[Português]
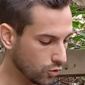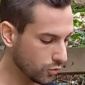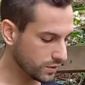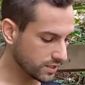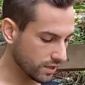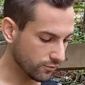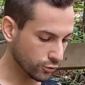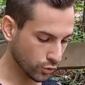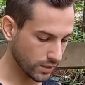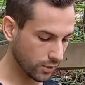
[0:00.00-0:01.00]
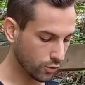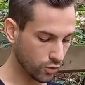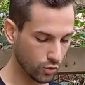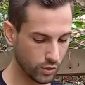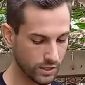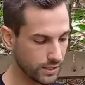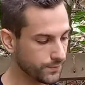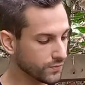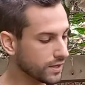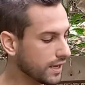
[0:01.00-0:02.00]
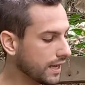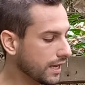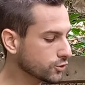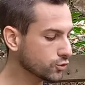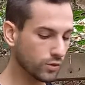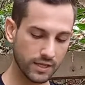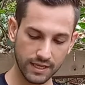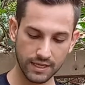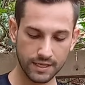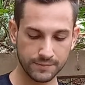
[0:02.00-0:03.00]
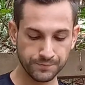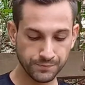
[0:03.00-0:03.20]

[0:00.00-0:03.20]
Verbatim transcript: observo toda a coronha, a soleira,